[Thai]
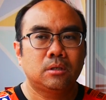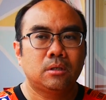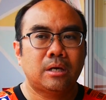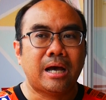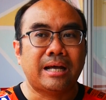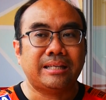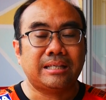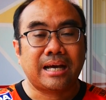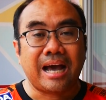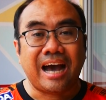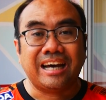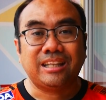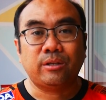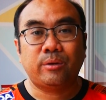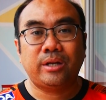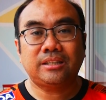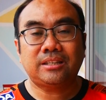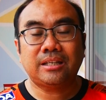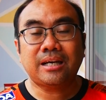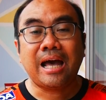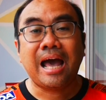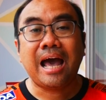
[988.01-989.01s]
อาจจะขายตัวได้
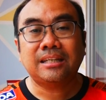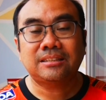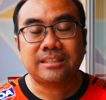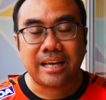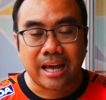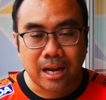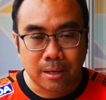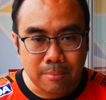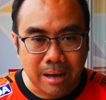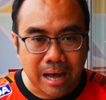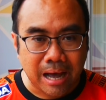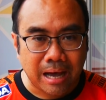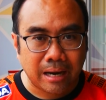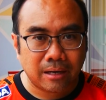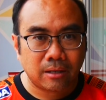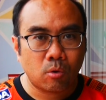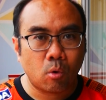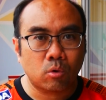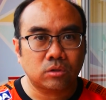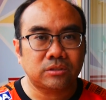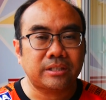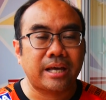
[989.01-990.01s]
สักห้าแสนบาท
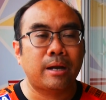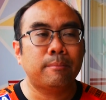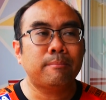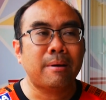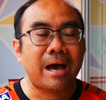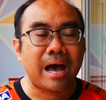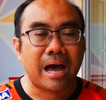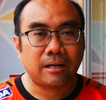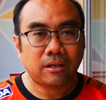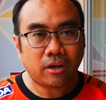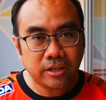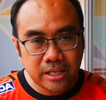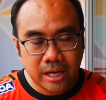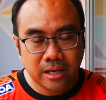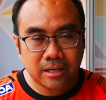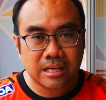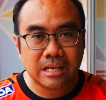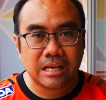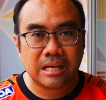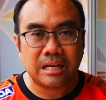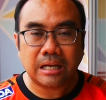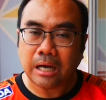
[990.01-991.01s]
หกแสนบาทก็ยัง
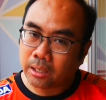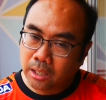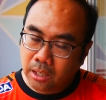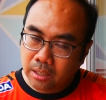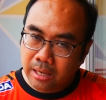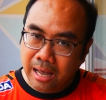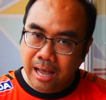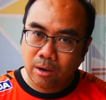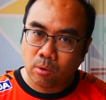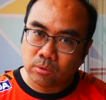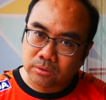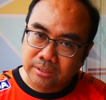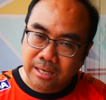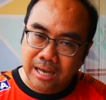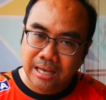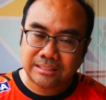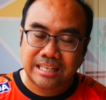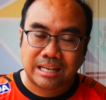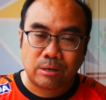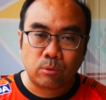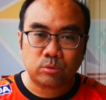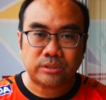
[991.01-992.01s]
ดีนะครับห้าหกห้า
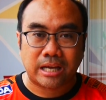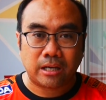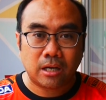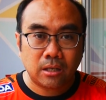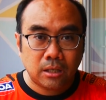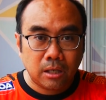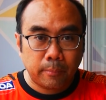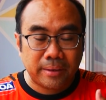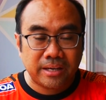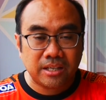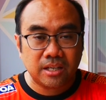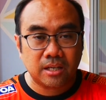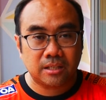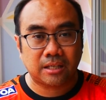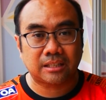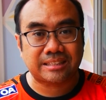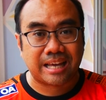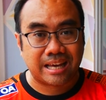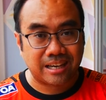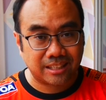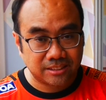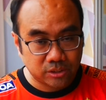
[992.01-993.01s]
แสนหกแสนก็คือเป็นเงินกระ
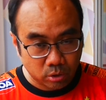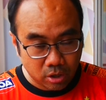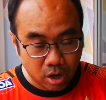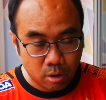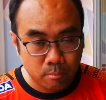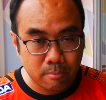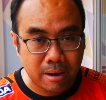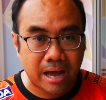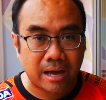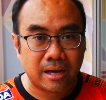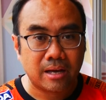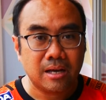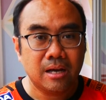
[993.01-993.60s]
แสเงินสดเข้ามา